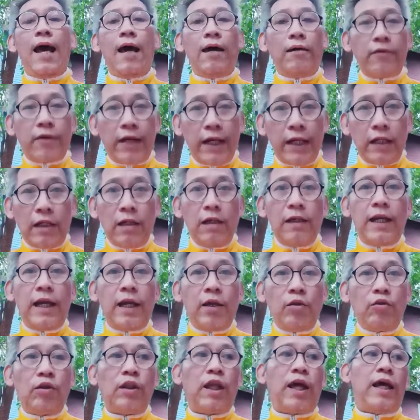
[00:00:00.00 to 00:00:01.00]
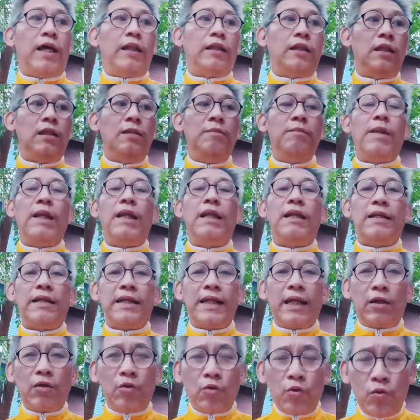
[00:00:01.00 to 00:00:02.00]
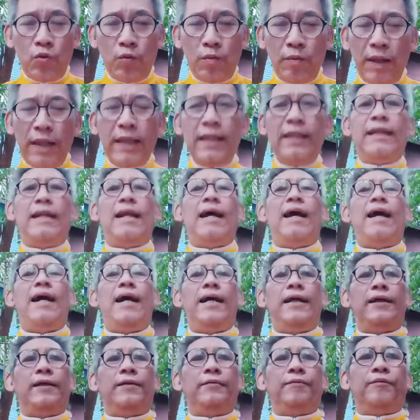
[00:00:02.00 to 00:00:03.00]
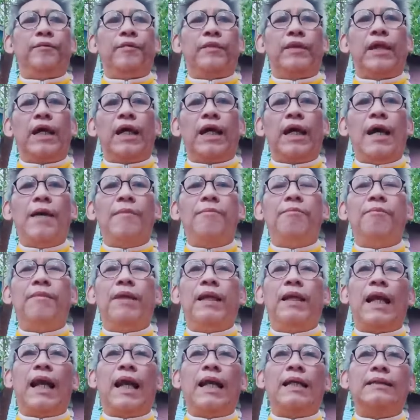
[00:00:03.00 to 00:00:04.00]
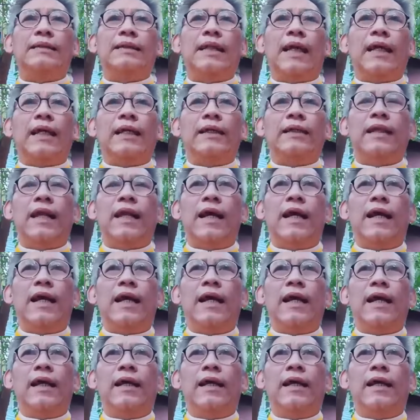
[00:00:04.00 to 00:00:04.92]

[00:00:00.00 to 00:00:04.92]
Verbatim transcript: อะไรก็แล้วแต่ที่มันเรียนรู้ไม่ได้นะครับมันอาศัยแต่